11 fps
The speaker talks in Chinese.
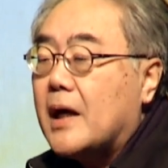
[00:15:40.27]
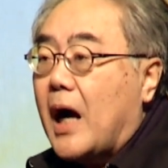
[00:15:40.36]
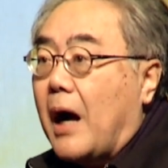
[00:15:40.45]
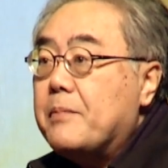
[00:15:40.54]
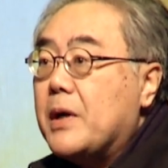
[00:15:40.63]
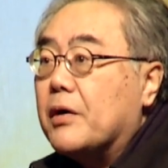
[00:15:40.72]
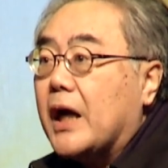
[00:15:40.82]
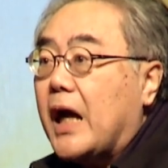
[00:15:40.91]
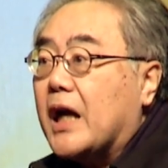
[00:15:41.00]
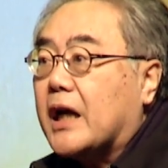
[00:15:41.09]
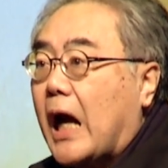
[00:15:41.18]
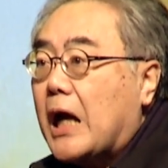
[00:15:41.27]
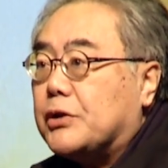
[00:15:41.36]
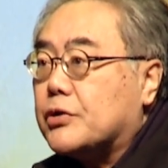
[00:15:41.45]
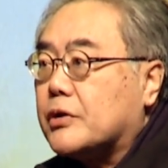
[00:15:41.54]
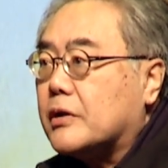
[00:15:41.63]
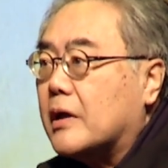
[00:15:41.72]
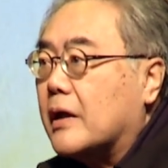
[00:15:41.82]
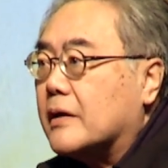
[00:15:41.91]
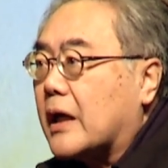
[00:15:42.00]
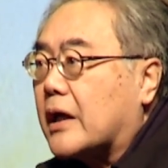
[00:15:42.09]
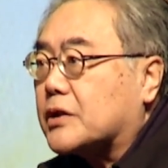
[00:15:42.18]
还没有 engage
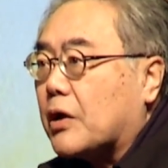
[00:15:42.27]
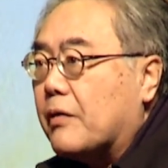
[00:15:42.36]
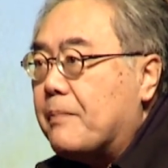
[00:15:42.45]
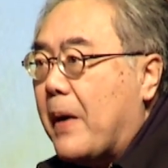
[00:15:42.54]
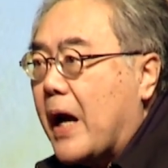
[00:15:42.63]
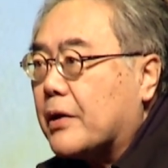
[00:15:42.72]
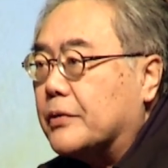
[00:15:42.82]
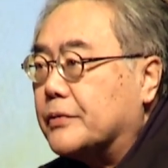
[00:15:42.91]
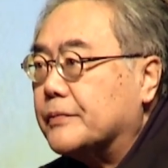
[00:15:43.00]
那个所谓 battle。